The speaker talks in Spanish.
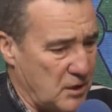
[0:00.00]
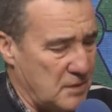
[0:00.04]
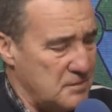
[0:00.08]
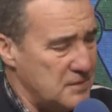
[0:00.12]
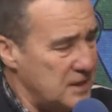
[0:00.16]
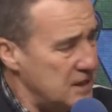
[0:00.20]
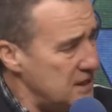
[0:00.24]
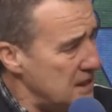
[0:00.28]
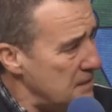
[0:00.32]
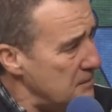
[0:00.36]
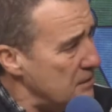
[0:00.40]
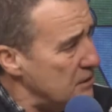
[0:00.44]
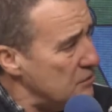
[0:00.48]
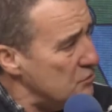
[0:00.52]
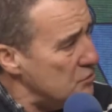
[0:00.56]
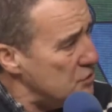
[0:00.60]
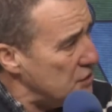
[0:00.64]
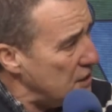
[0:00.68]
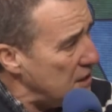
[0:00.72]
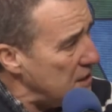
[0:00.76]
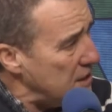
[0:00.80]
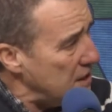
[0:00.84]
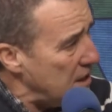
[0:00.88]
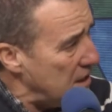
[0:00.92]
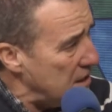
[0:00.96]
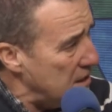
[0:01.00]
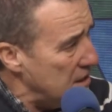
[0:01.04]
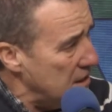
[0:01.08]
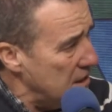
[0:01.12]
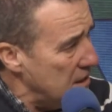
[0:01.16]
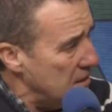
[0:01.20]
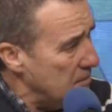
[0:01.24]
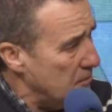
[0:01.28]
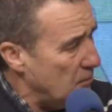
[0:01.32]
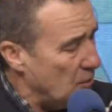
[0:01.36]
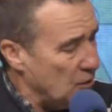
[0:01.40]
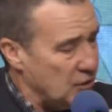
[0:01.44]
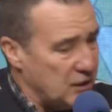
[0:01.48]
A mí ya me gustaría
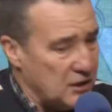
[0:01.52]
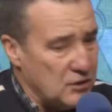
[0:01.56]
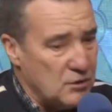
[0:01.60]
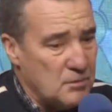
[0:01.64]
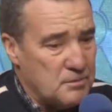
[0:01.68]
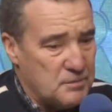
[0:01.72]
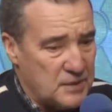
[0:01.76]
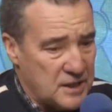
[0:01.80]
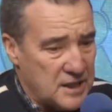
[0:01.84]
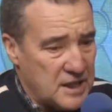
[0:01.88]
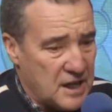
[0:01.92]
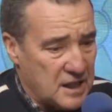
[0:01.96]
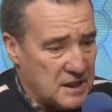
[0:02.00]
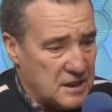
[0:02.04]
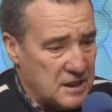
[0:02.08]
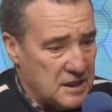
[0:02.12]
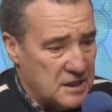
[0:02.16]
poder opinar